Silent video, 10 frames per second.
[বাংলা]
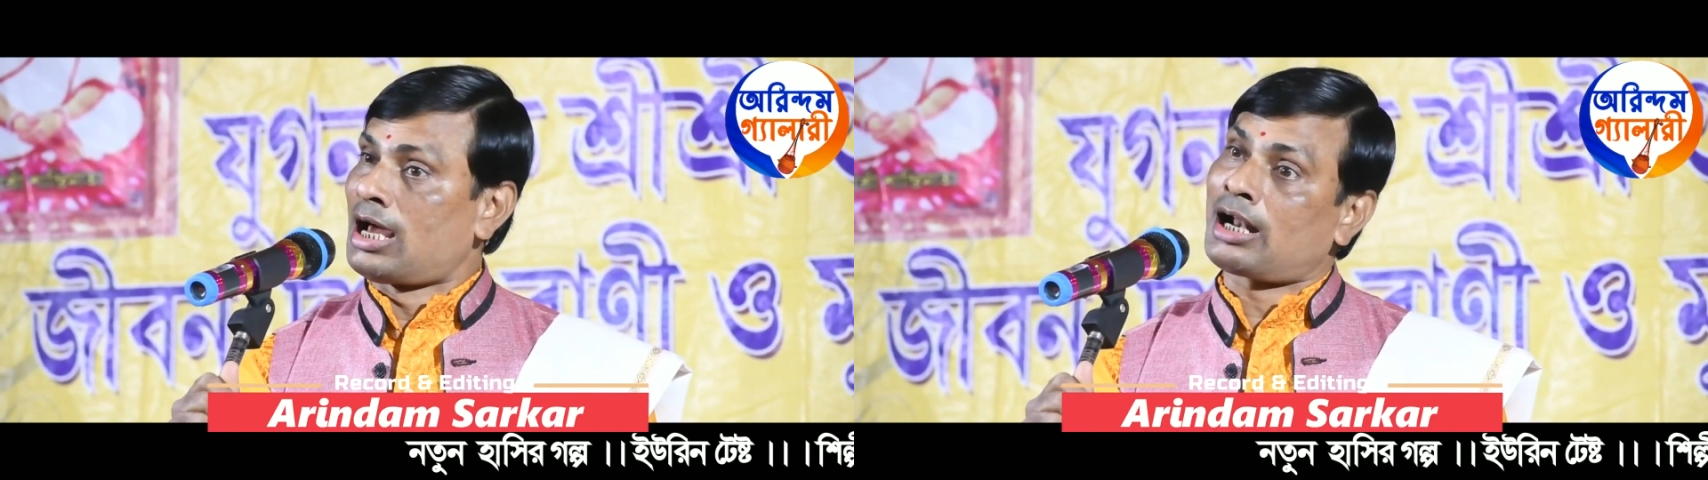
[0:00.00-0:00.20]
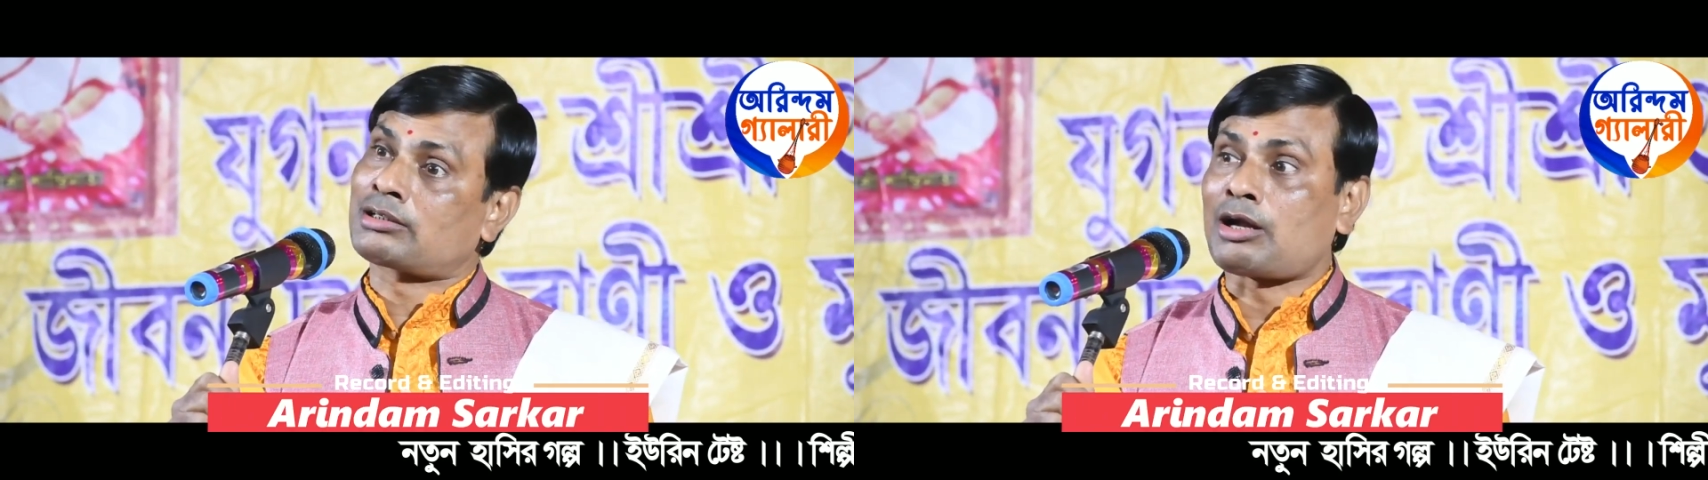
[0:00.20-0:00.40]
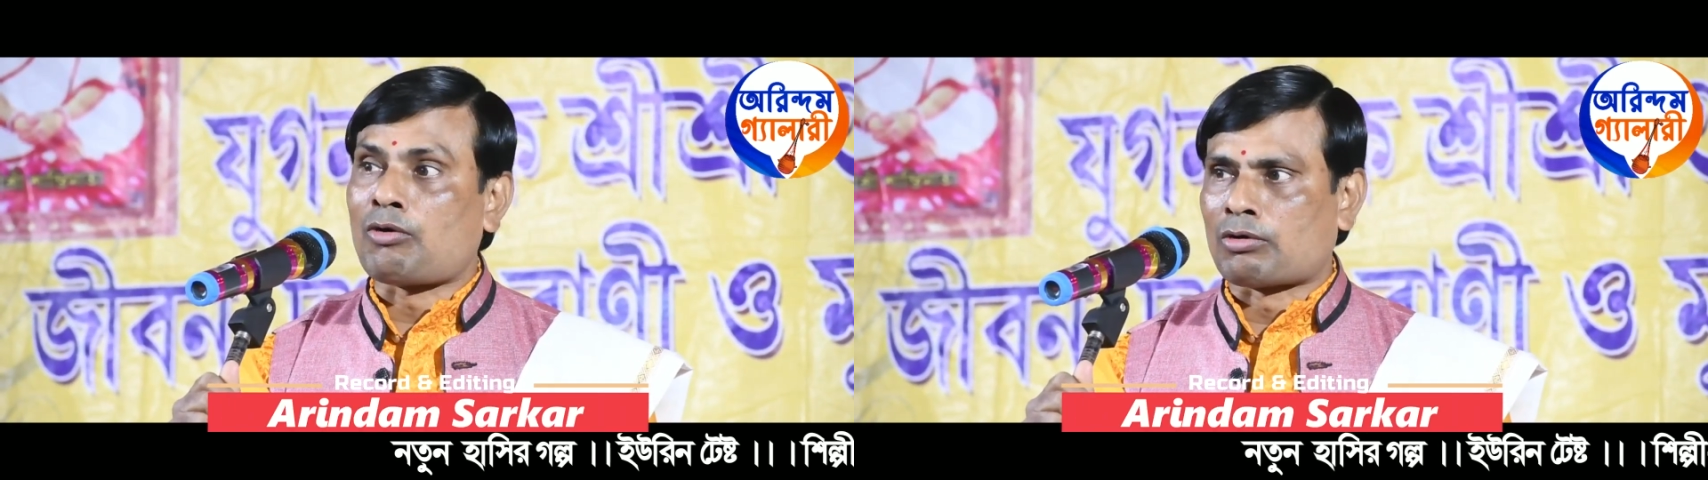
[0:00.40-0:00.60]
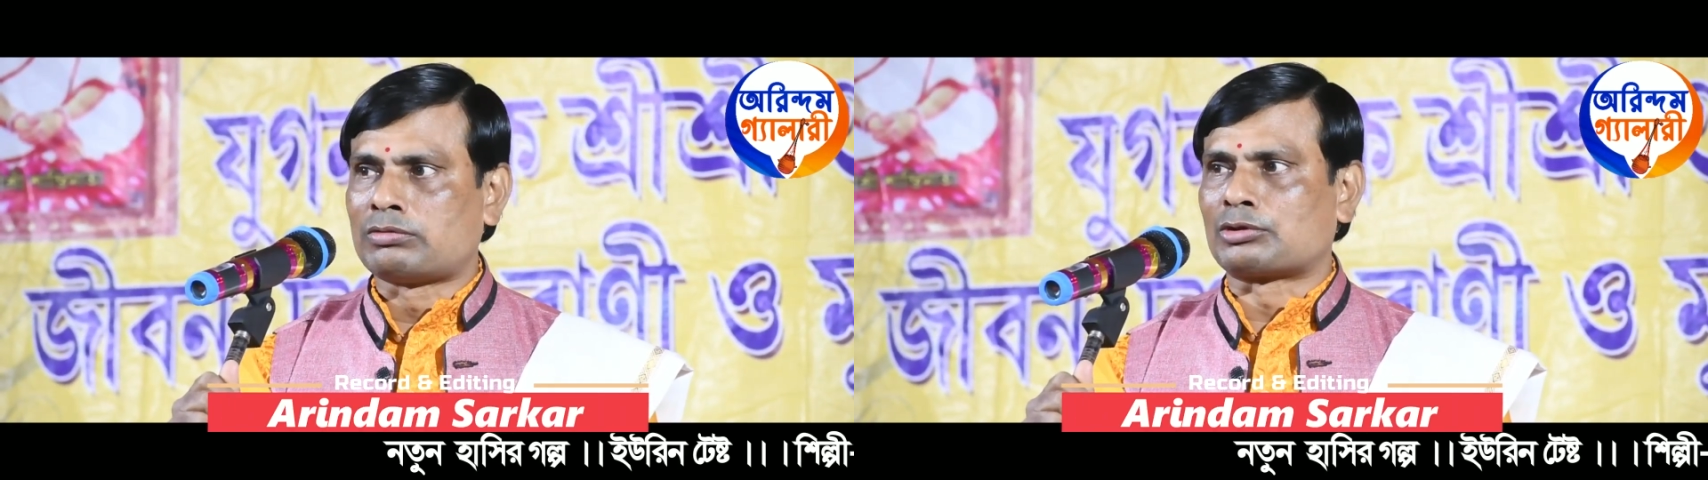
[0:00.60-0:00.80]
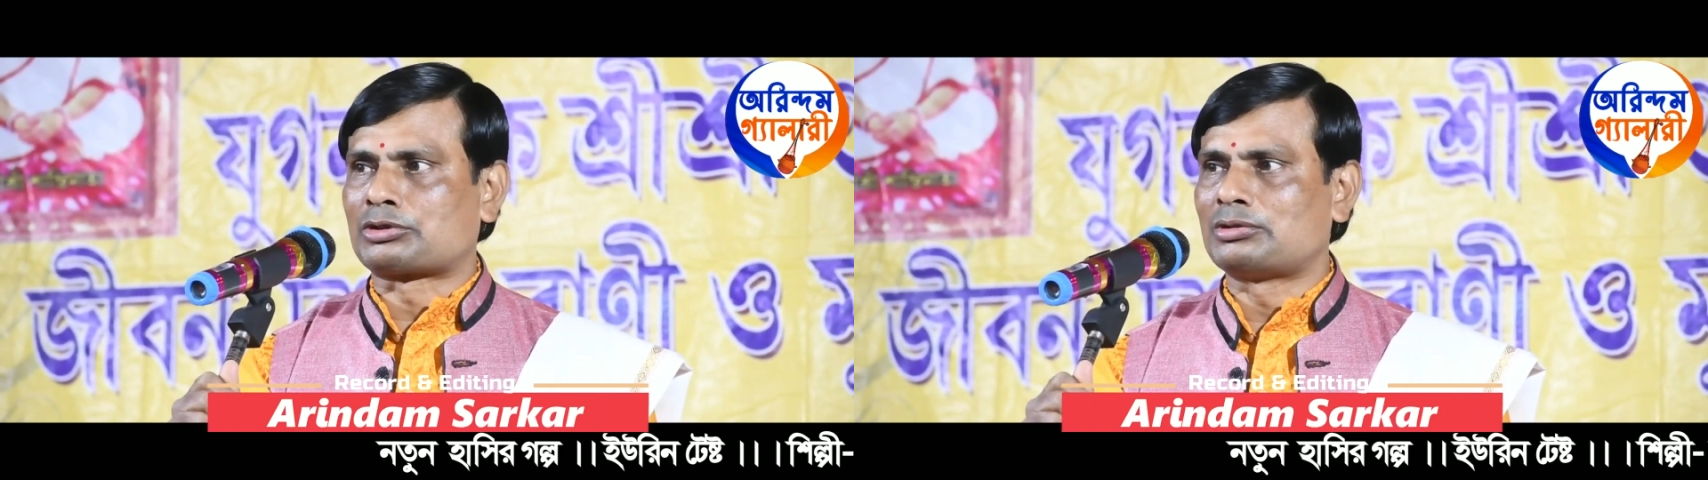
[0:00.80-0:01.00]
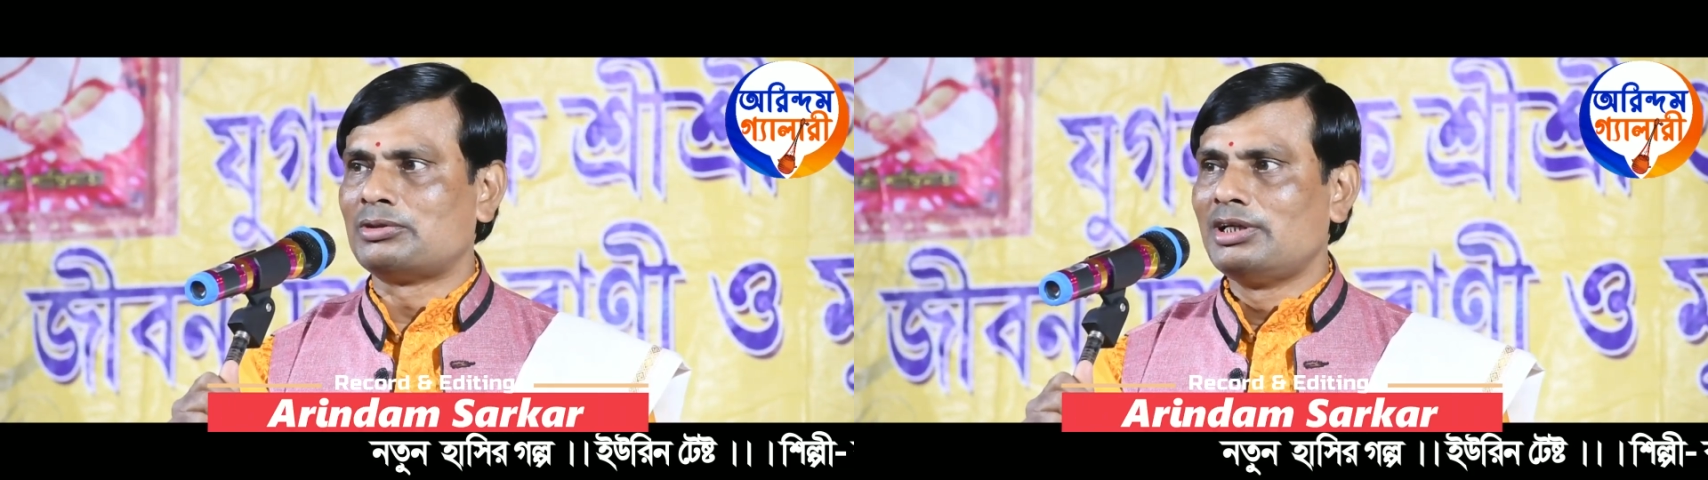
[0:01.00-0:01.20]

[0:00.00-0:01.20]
আর একটা করো প্রশ্ন